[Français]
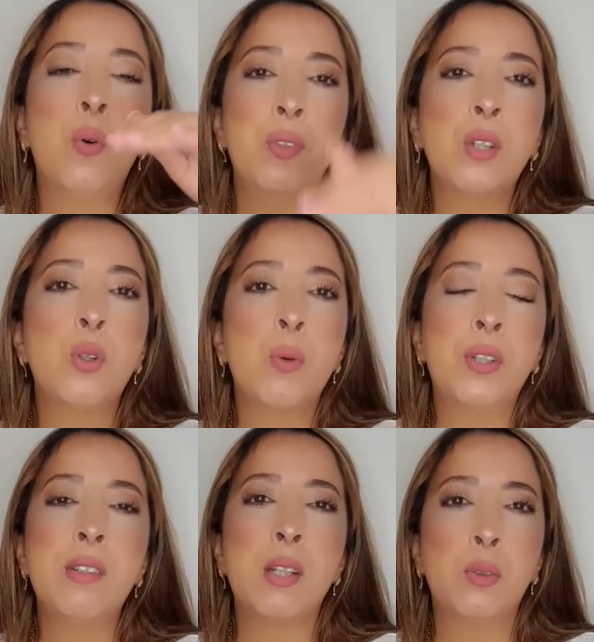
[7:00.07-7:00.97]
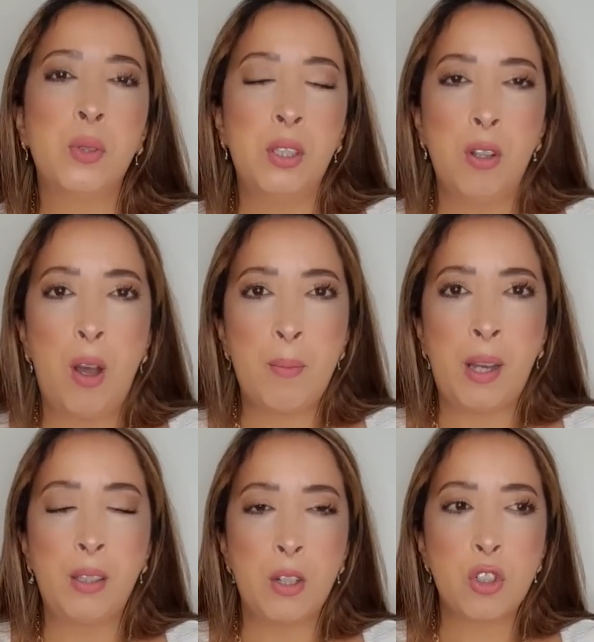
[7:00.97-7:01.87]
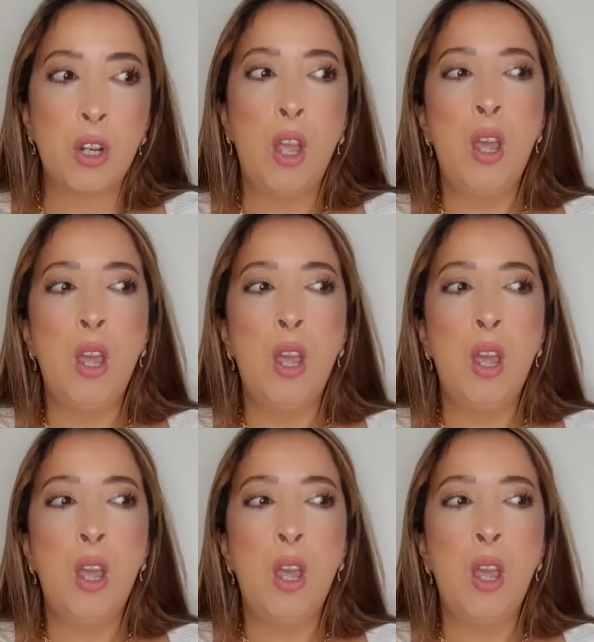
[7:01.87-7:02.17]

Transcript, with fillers: on vient demander cette fille en mariage.